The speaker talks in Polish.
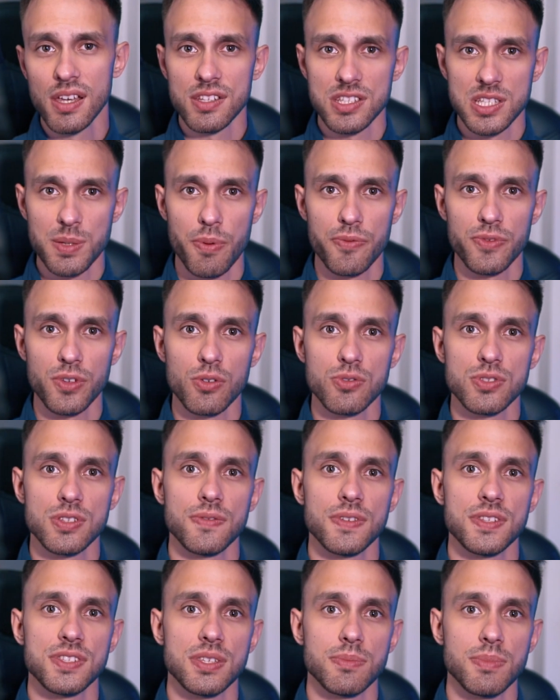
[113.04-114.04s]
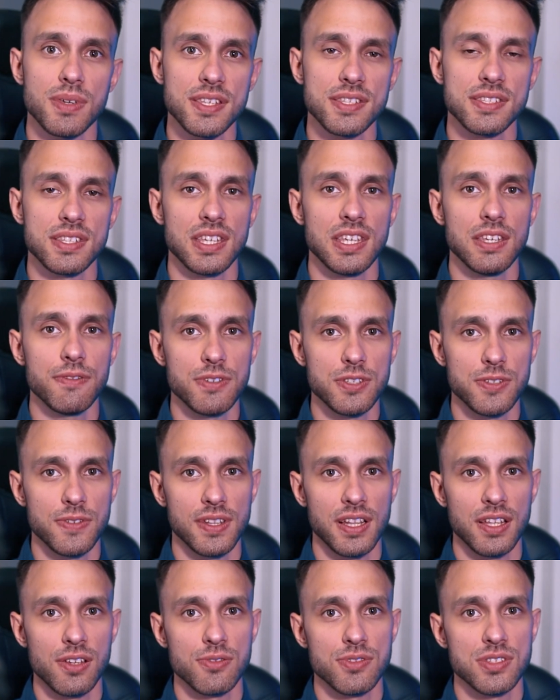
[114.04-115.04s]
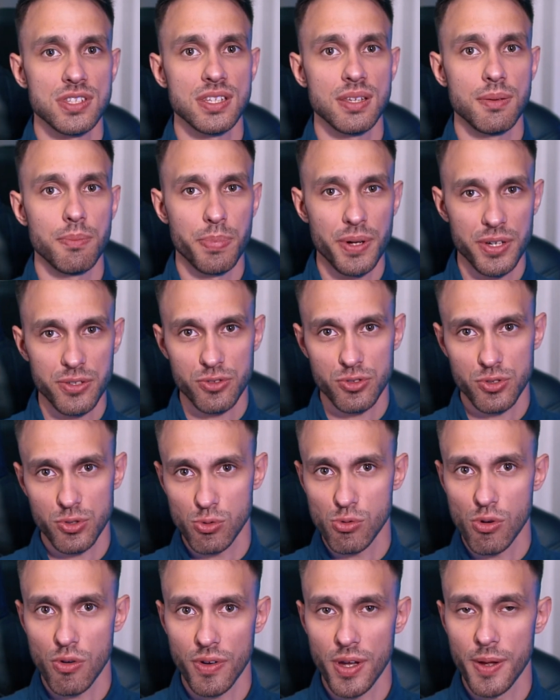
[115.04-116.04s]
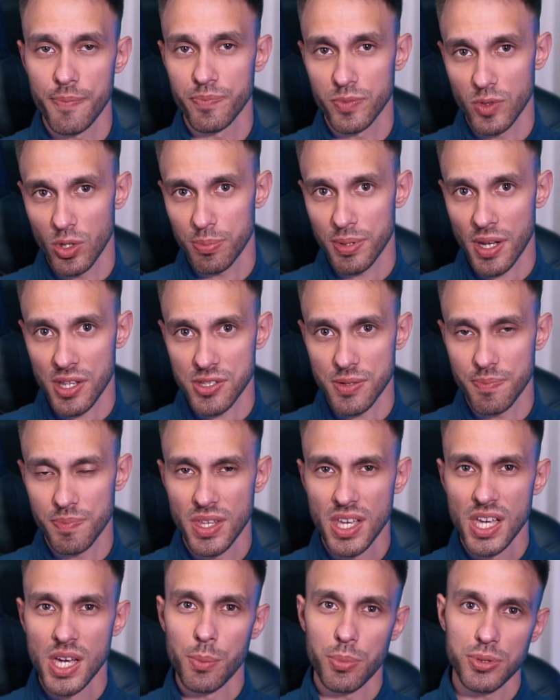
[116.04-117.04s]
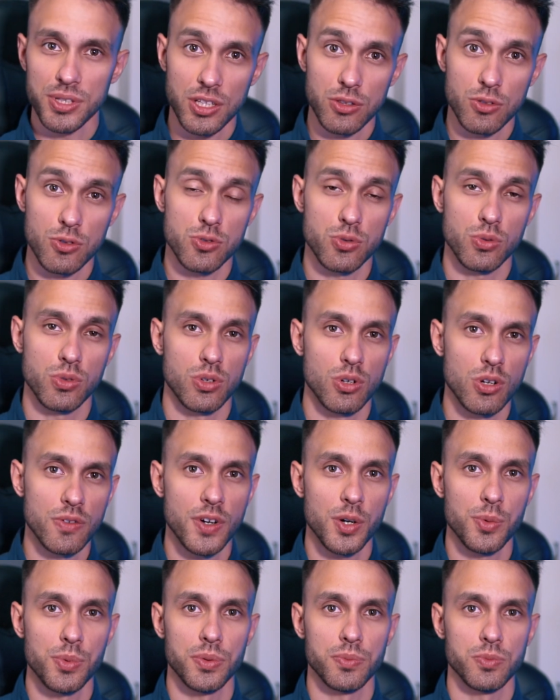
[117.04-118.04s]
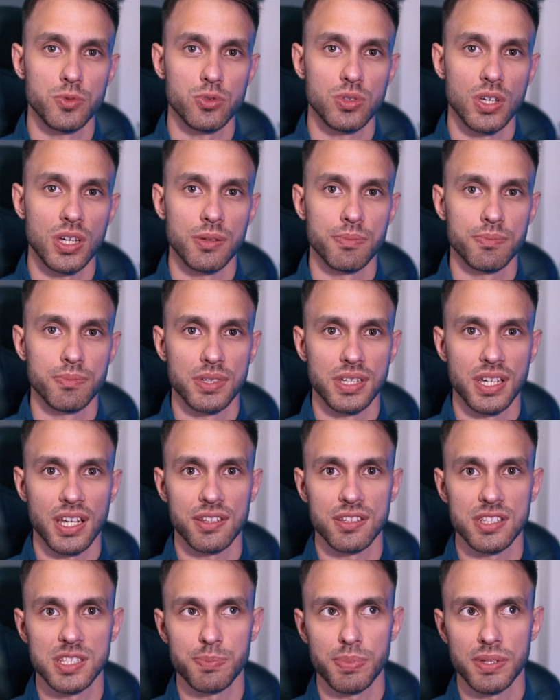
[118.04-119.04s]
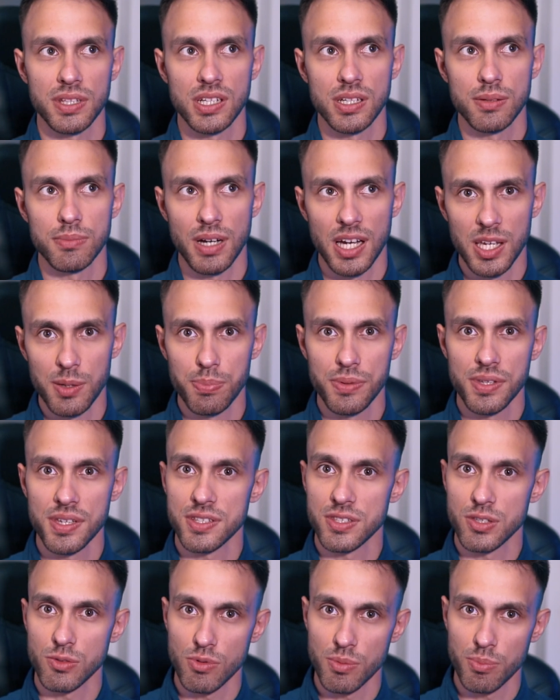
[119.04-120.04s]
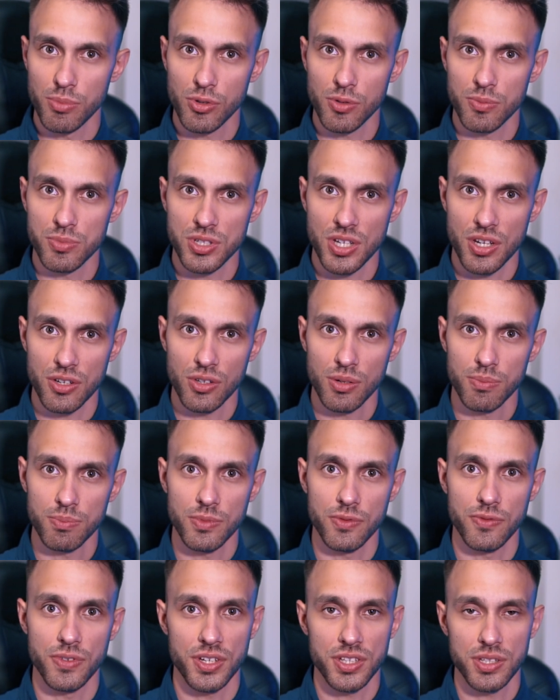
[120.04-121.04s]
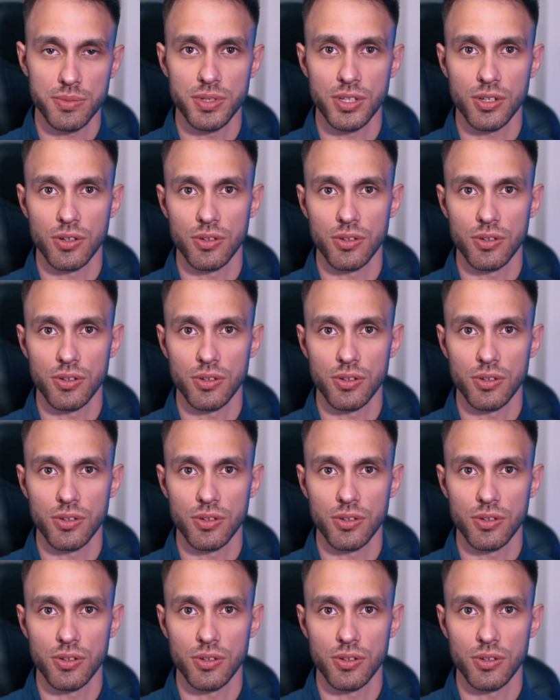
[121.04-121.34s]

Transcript: zapewniający więcej miejsca i wyświetlający bardzo szczegółowe obrazy. Ponadto sugerowałbym tutaj ekrany z panelem IPS i głęboką czernią, wiernymi